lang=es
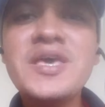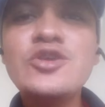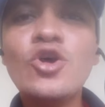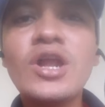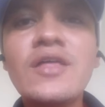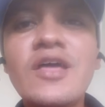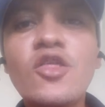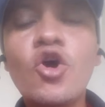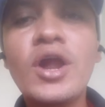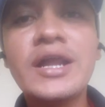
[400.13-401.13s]
millones
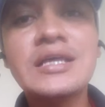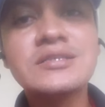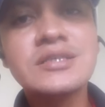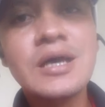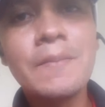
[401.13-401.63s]
de dólares